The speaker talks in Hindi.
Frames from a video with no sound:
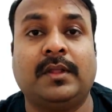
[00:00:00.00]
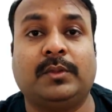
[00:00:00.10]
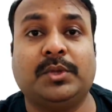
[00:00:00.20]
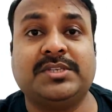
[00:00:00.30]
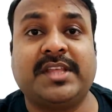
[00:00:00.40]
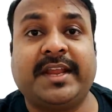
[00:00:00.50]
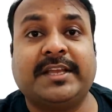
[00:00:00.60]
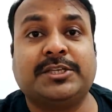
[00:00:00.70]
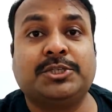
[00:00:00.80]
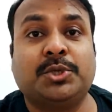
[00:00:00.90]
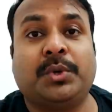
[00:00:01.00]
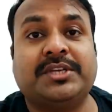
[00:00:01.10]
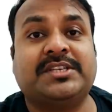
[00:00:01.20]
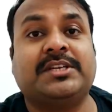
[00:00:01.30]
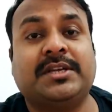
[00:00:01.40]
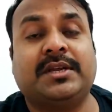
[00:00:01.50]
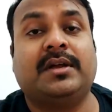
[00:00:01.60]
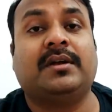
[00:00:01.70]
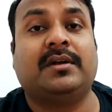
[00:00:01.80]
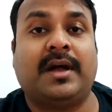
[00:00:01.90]
तो इस तरीके से चोरी से
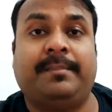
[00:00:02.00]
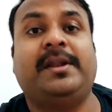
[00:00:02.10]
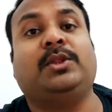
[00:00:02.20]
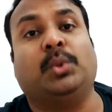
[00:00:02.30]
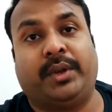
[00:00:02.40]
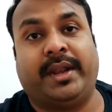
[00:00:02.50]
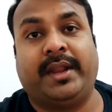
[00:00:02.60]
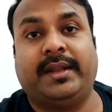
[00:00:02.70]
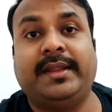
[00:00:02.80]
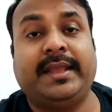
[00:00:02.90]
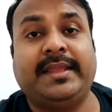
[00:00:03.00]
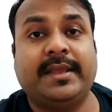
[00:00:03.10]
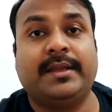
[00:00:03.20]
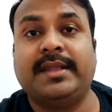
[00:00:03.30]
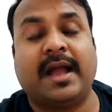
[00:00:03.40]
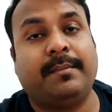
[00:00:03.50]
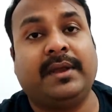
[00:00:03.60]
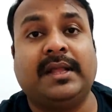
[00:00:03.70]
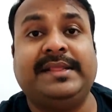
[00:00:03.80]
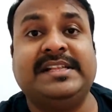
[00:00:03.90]
आपने दूर रहना है ठीक है ये यहाँ पे
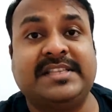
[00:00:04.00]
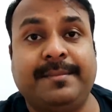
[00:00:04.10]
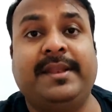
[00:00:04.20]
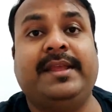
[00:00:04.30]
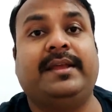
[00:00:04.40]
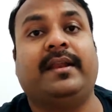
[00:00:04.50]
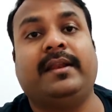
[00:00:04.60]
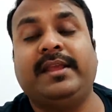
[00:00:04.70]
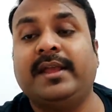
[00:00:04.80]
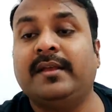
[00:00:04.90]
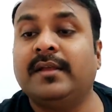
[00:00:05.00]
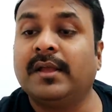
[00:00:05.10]
गलती से भी नहीं करनी है